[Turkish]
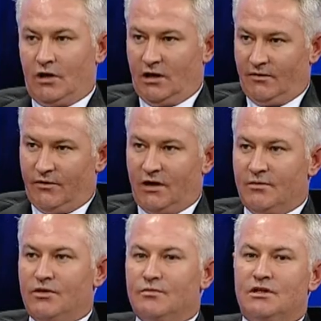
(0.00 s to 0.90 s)

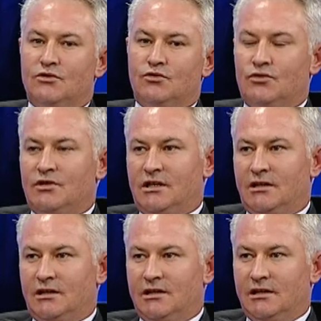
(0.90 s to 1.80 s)
alfabemizin şu
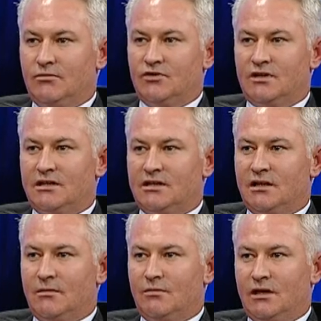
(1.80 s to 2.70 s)
şekliyle bu
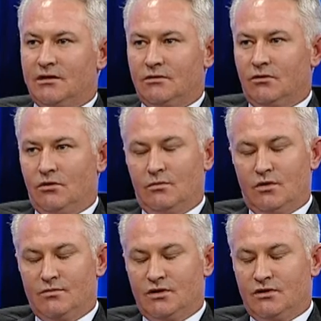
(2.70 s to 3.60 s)
sistemlerde
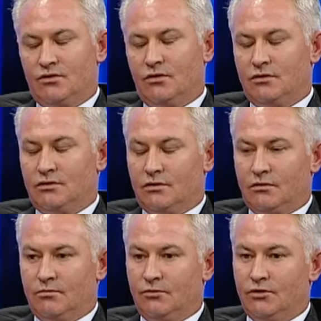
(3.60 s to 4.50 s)
olmamız çok zor.
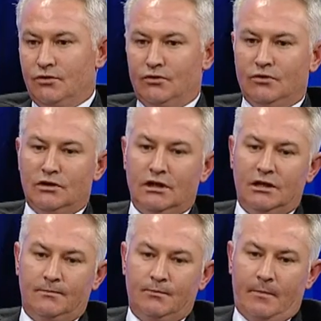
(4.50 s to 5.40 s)
Bugün
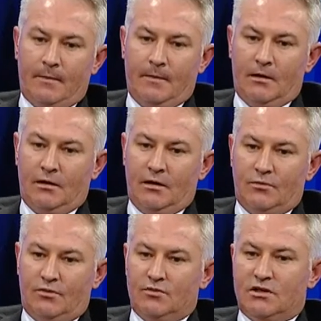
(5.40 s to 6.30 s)
dünya
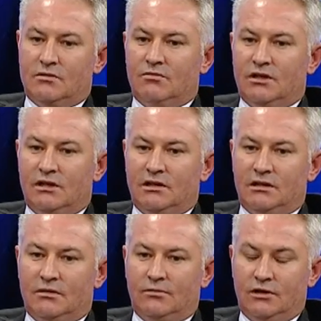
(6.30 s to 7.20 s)
hepimizin
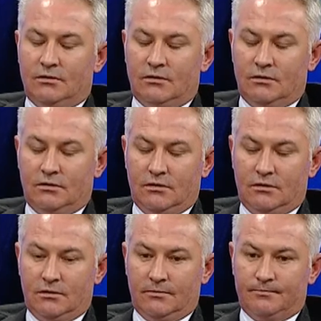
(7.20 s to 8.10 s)
bildiği gibi e,
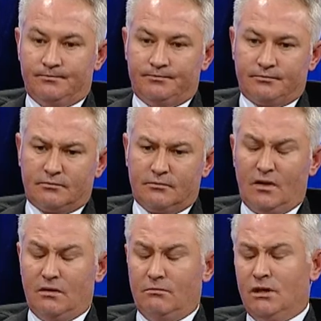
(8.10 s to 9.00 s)

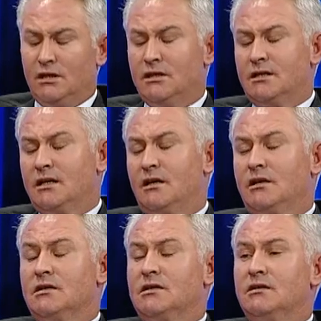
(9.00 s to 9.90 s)
bilgisayar
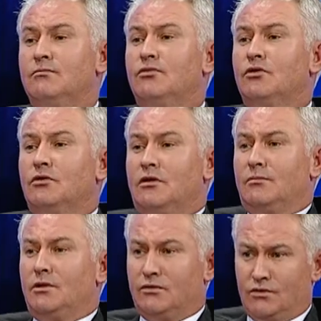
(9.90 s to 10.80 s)
yazılım
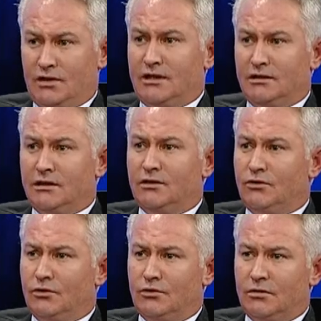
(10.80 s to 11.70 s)
programlarının üzerinde
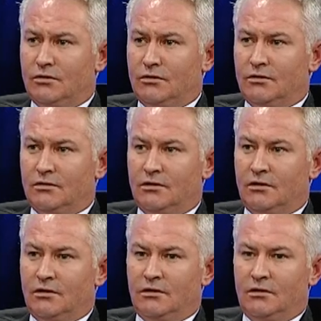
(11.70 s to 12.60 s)
dönüyor. Evet.